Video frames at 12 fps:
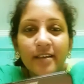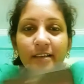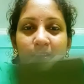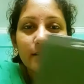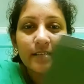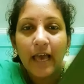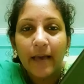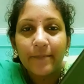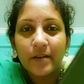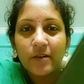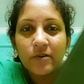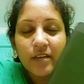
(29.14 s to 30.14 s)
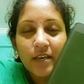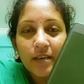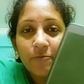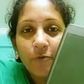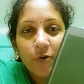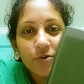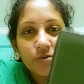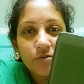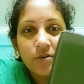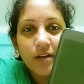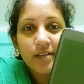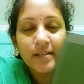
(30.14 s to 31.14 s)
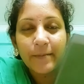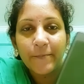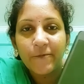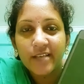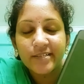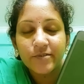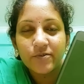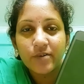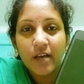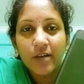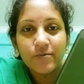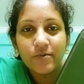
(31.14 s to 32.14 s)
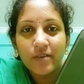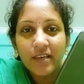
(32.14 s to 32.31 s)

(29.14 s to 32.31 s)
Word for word: ఈ ట్యాబ్లోనే ఫోన్ కూడా సిమ్ వేసుకున్నాను